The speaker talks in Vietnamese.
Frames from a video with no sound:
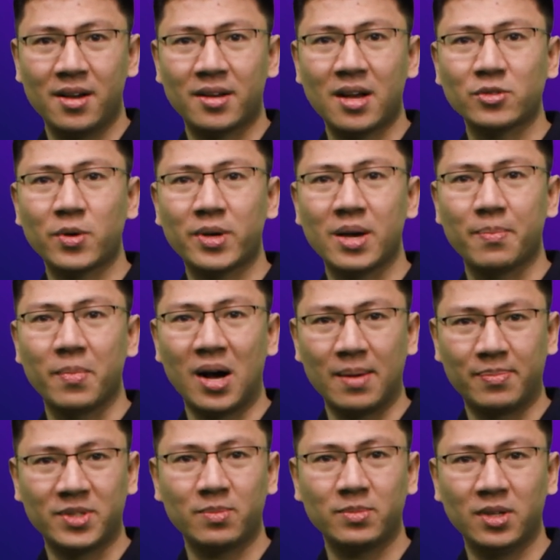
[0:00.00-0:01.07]
Các doanh nghiệp
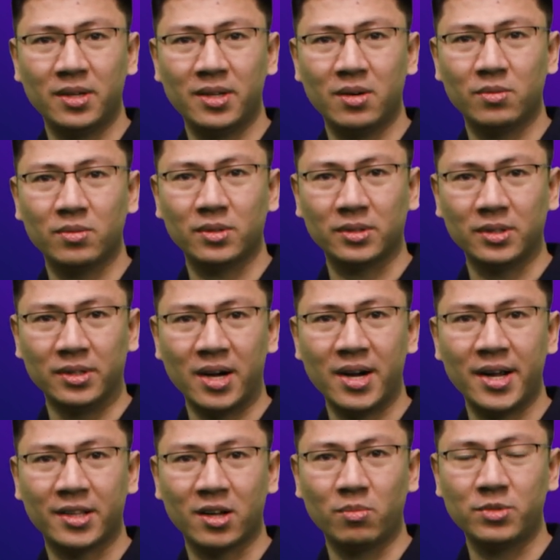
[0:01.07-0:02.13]
ngập trong dữ liệu từ các
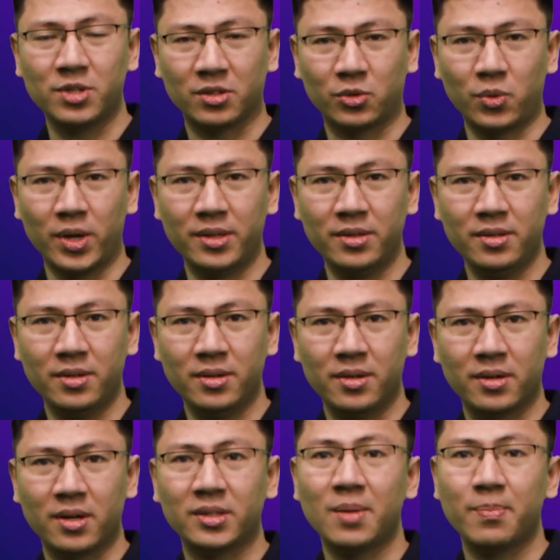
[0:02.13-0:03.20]
hệ thống trực tuyến,
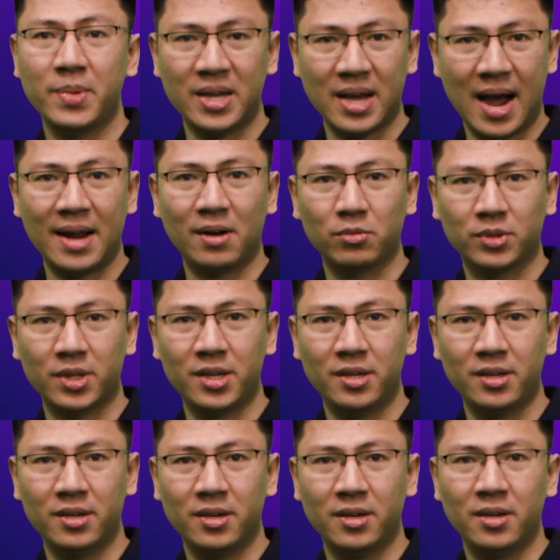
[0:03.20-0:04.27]
các thiết bị IoT,